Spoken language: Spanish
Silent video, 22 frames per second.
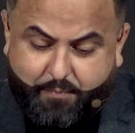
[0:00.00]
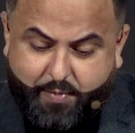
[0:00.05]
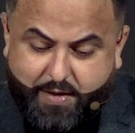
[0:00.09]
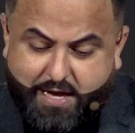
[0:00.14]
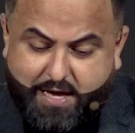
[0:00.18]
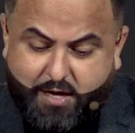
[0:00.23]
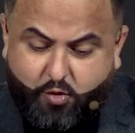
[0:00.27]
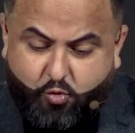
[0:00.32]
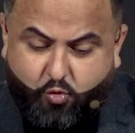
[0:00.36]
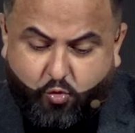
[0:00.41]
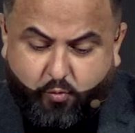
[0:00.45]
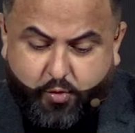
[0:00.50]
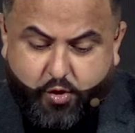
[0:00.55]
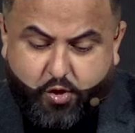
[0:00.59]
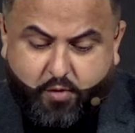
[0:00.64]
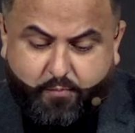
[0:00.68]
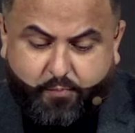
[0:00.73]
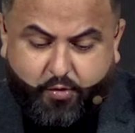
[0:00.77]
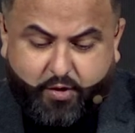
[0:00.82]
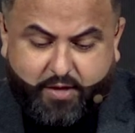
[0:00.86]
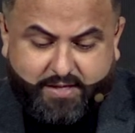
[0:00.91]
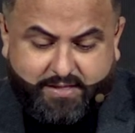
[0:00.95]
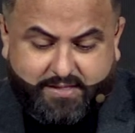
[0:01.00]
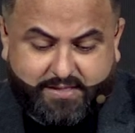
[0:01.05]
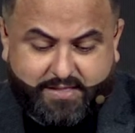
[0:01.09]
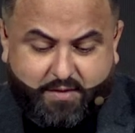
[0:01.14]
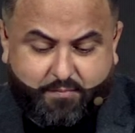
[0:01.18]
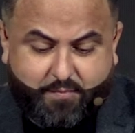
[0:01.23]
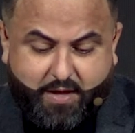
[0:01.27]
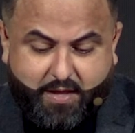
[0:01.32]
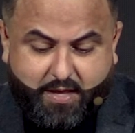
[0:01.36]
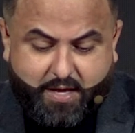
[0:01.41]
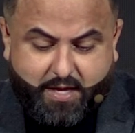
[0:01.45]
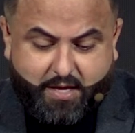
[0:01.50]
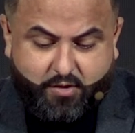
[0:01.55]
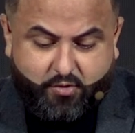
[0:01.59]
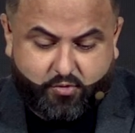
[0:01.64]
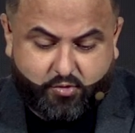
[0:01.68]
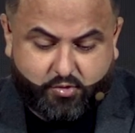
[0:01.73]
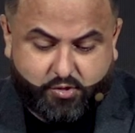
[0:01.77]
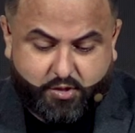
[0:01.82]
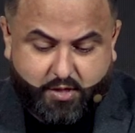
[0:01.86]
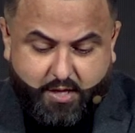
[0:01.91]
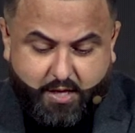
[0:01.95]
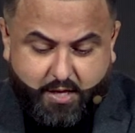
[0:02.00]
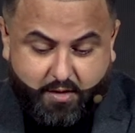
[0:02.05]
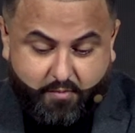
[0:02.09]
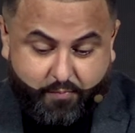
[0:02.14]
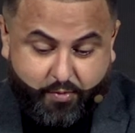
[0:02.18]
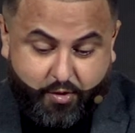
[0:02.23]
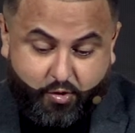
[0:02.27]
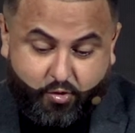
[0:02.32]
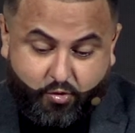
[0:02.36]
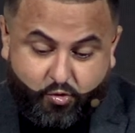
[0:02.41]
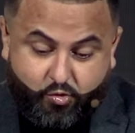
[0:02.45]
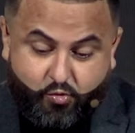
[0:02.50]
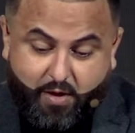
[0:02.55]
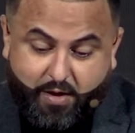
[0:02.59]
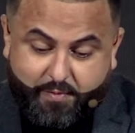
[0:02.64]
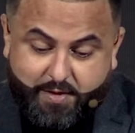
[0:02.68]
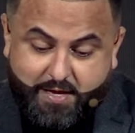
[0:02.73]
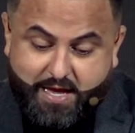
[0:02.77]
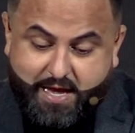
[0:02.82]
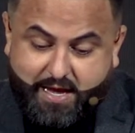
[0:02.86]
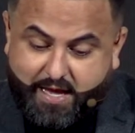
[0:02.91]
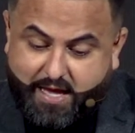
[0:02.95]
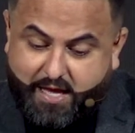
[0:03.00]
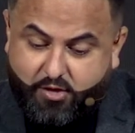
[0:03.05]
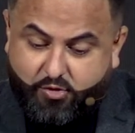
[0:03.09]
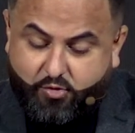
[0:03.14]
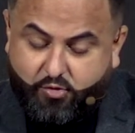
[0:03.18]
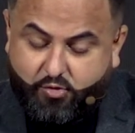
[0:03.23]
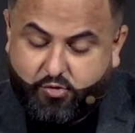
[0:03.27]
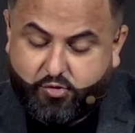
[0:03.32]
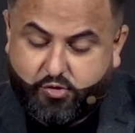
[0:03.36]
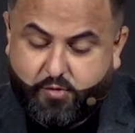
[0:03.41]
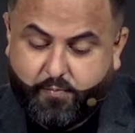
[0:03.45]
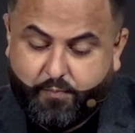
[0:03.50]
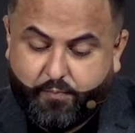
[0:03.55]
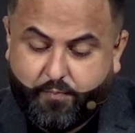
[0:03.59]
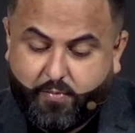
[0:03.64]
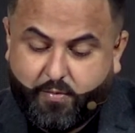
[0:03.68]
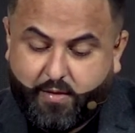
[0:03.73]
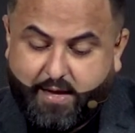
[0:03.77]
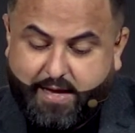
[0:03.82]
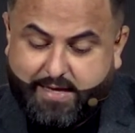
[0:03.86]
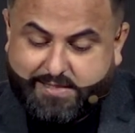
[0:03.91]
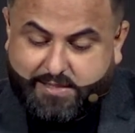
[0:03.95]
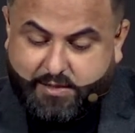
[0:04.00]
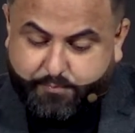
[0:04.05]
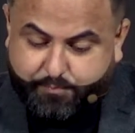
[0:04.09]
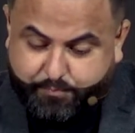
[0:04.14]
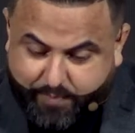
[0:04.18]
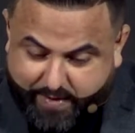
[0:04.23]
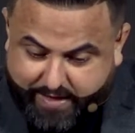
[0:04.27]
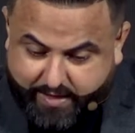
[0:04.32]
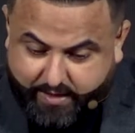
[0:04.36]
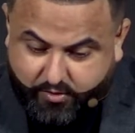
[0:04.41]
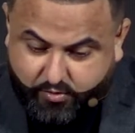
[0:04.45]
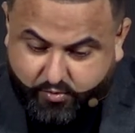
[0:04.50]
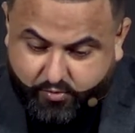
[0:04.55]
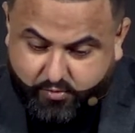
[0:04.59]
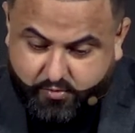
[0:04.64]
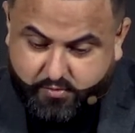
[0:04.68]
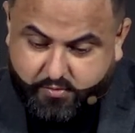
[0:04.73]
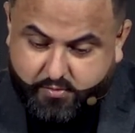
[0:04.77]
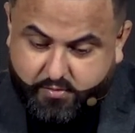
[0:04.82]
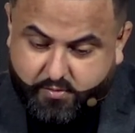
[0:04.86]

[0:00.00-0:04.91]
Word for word: piel cubrió por encima de ellos, pero no había en ellos espíritu.